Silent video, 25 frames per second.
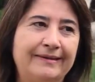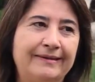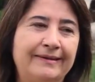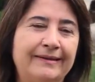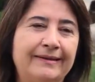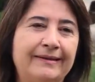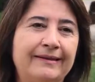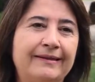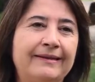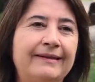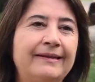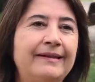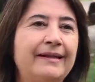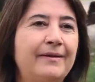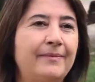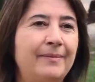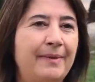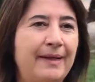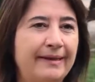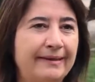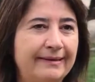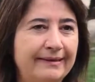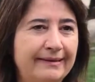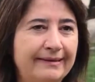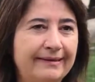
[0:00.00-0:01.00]
E, yine
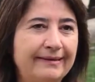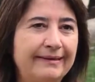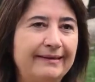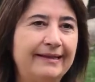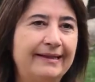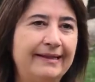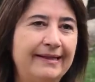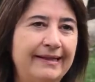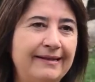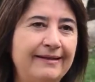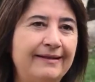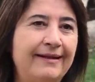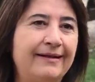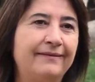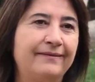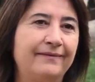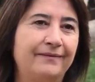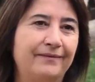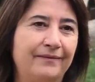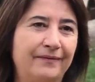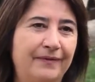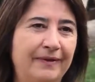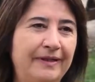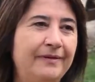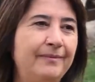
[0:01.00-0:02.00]
ben
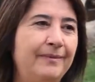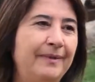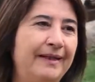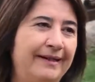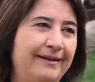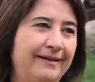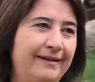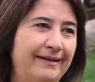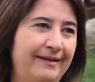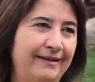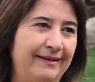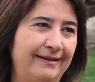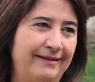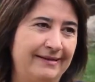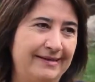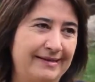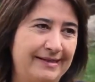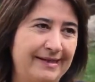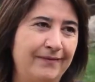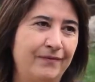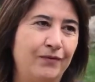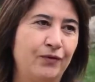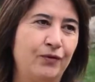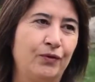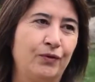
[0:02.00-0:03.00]
İran filmlerini
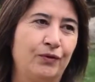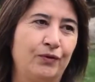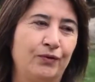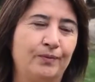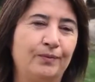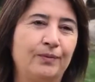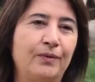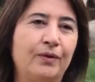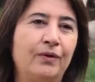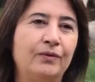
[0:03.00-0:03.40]
seviyorum.